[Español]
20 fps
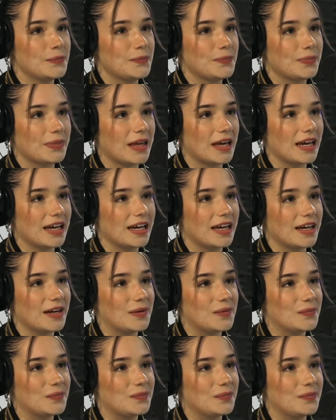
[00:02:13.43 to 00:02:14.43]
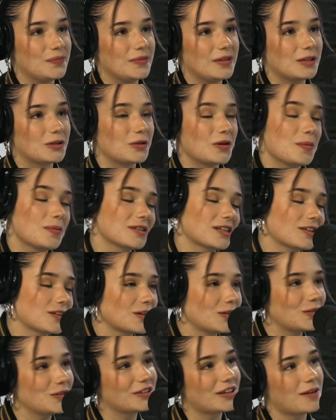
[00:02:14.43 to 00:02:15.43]
Eh, y estoy empezando a
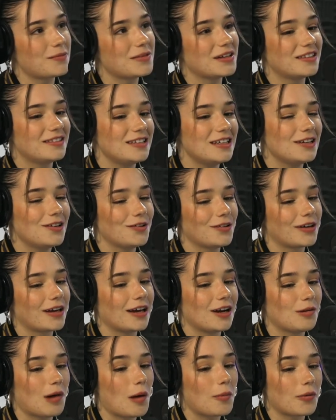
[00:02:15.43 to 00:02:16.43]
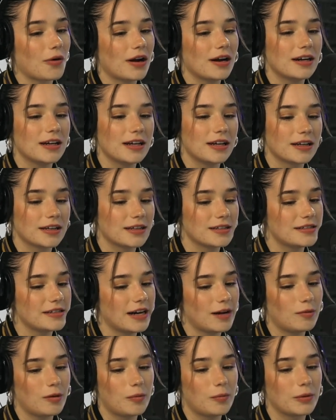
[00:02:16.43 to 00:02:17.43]
encontrar mi estilo, que lo más probable es que
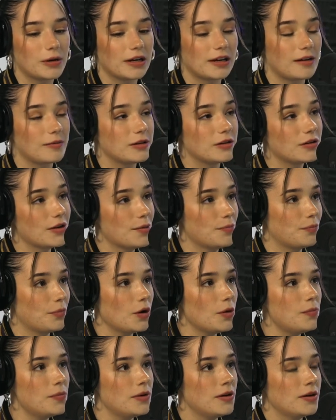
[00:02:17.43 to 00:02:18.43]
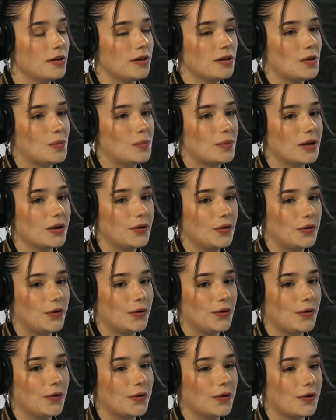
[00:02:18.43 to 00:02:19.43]
sigamos por el camino del pop
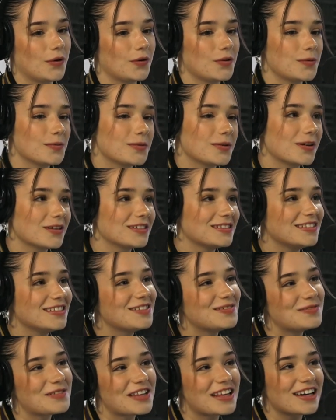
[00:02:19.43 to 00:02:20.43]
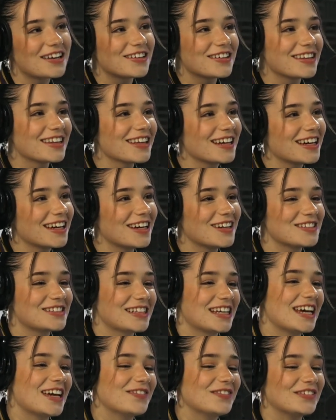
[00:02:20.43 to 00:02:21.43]
pero con un poco así como dejos de, no
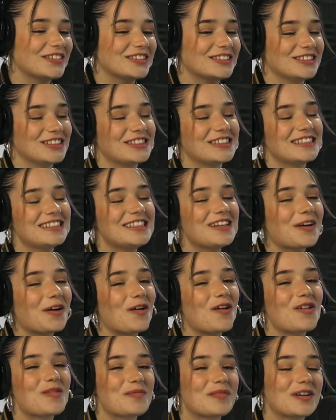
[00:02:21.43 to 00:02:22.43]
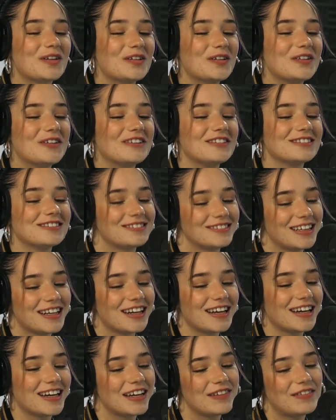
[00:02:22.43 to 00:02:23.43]
sé, Evo, no sé si rock, pero
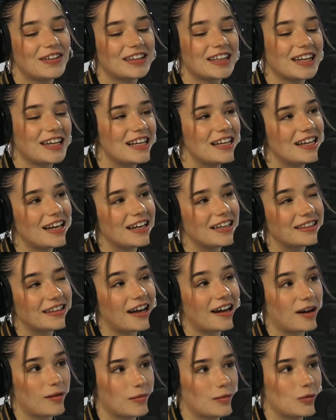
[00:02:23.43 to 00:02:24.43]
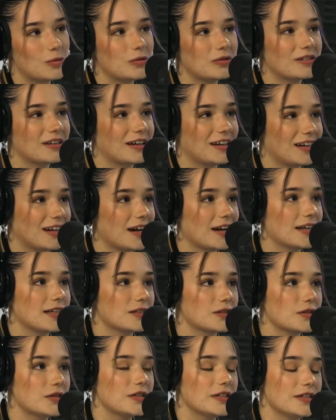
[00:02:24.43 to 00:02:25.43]
tiene batería, guitarra, me gusta agregar
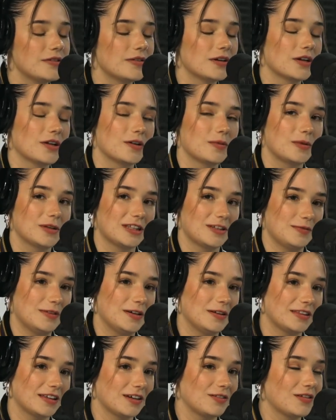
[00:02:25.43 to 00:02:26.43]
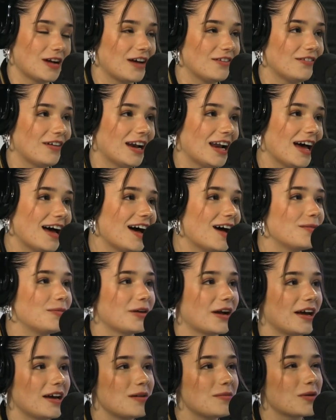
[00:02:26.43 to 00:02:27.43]
eso. Y bueno, después también tengo unas baladas
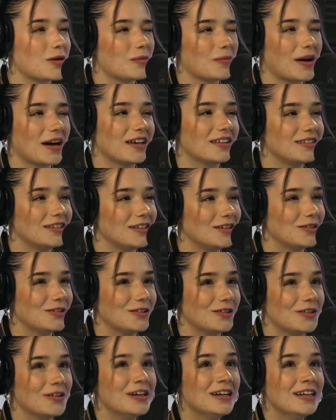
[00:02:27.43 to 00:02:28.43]
por ahí, pero más estilo